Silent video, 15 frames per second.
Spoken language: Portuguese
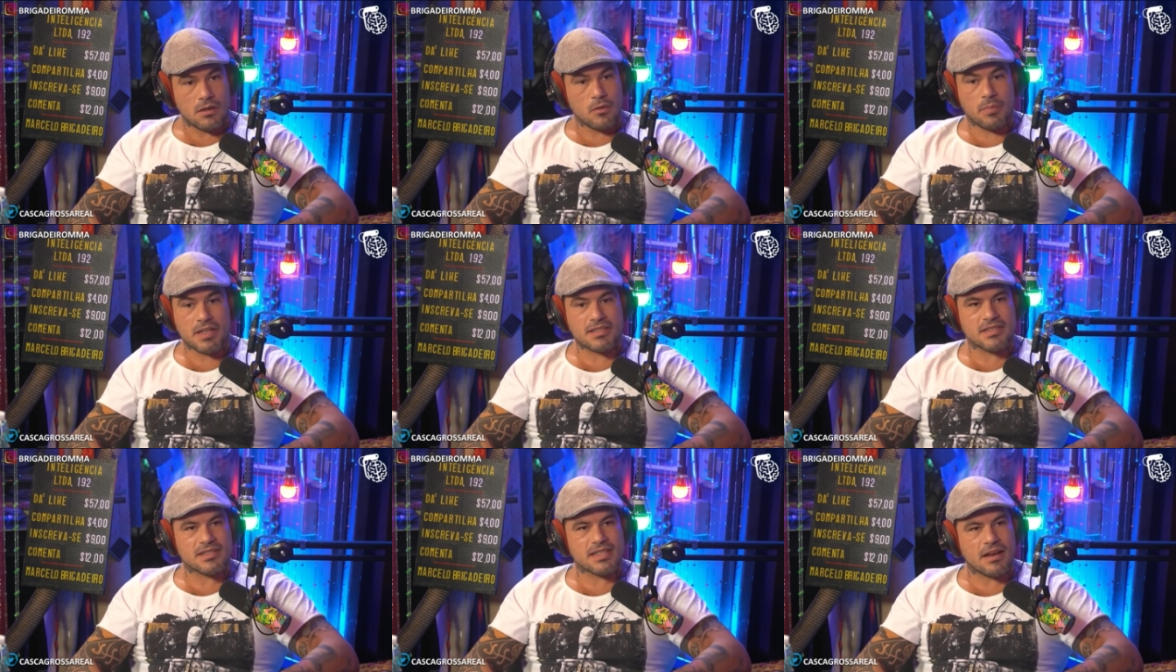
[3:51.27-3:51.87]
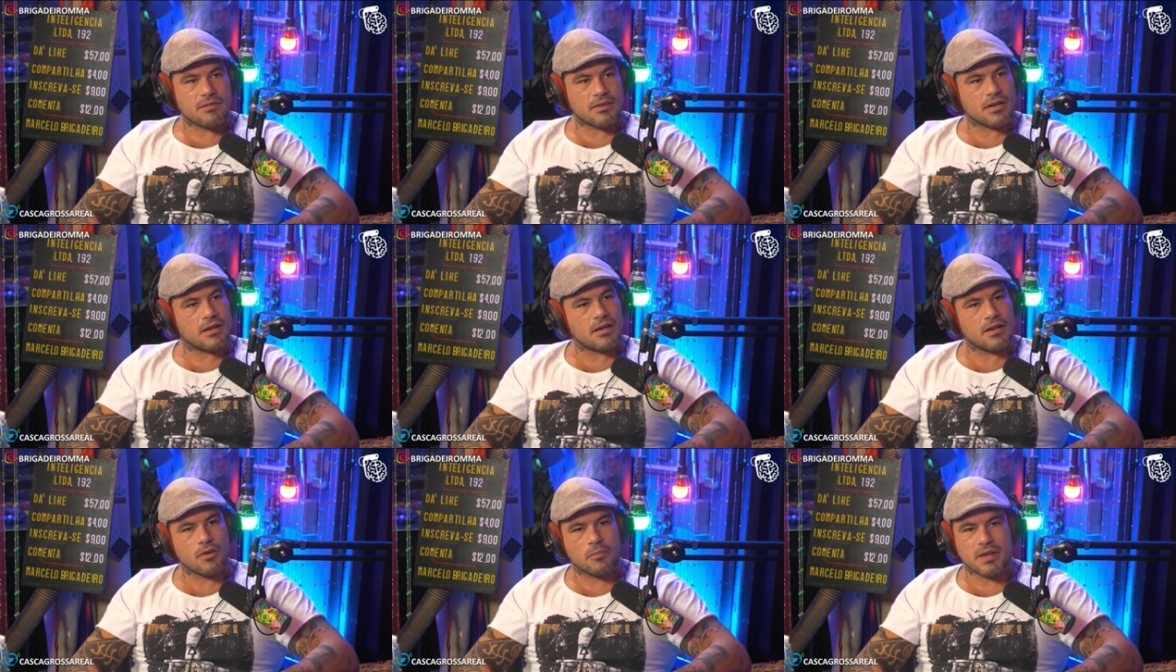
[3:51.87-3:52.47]
Eu
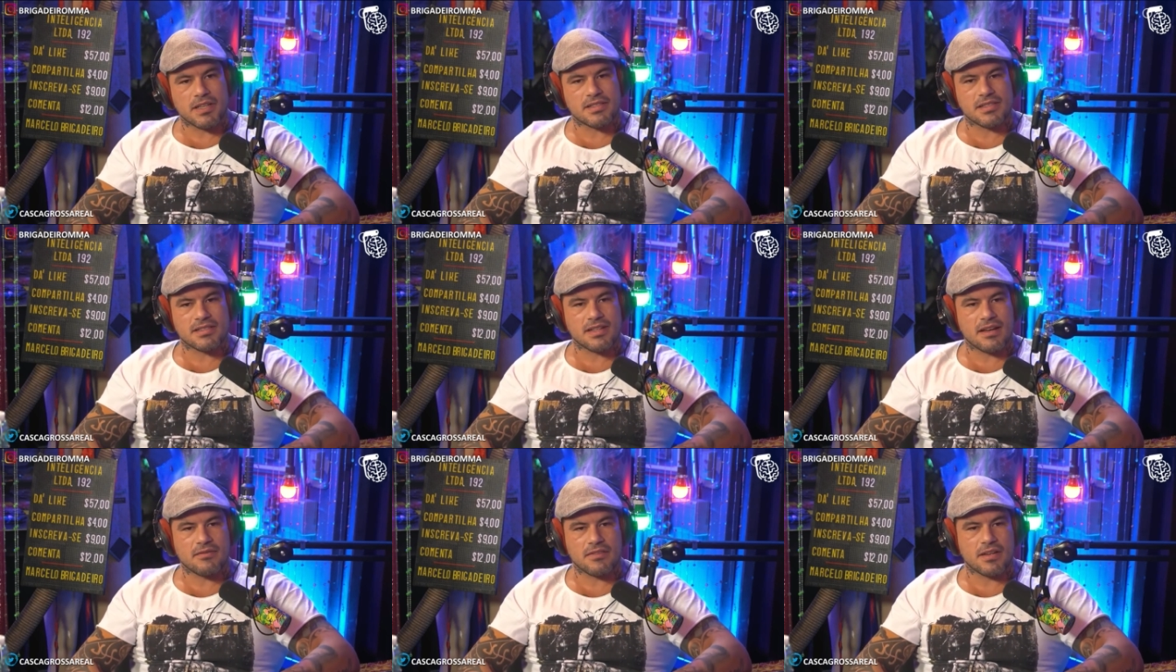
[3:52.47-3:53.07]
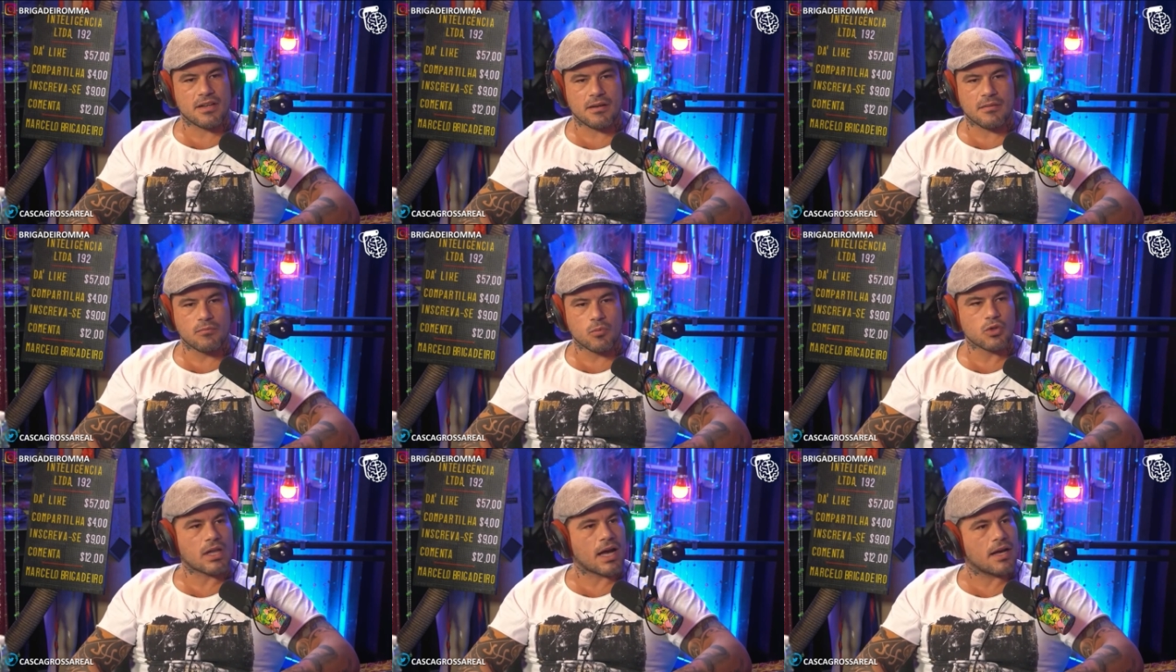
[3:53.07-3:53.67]
precisava, eu precisava
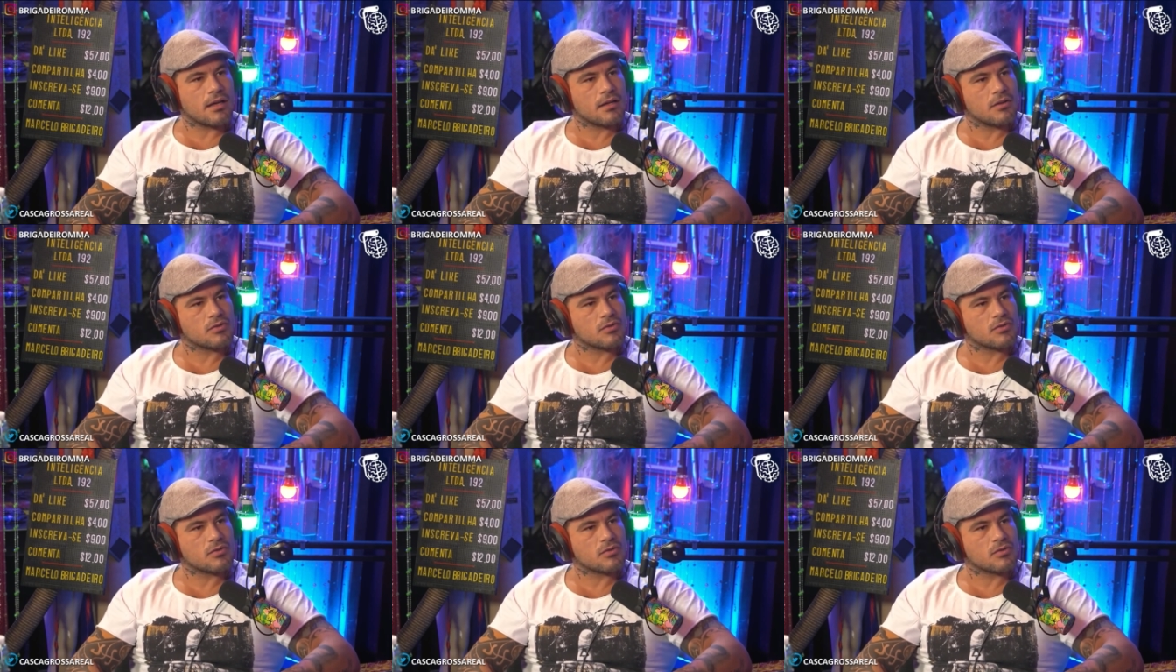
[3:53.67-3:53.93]
mudar.